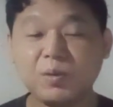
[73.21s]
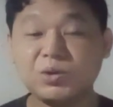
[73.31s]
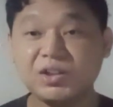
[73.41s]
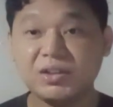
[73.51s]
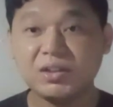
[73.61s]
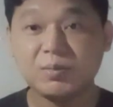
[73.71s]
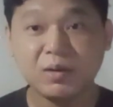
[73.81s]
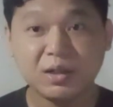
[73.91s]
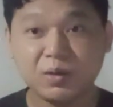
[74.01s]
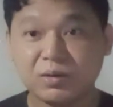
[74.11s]
posisi
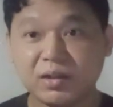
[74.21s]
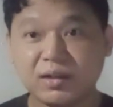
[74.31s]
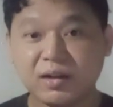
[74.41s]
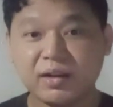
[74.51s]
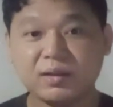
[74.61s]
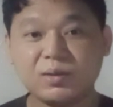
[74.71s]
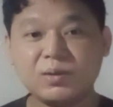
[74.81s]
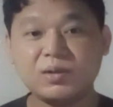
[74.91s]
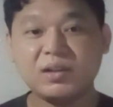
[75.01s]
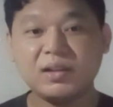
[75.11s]
sebagai konten
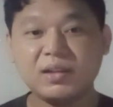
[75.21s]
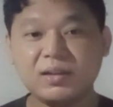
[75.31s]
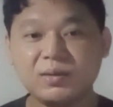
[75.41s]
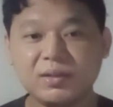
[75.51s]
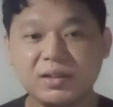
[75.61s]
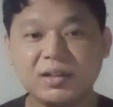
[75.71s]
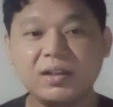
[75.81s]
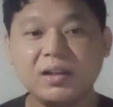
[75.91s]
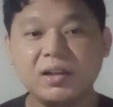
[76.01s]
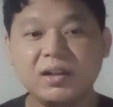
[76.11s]
kreator kayak gitu jadi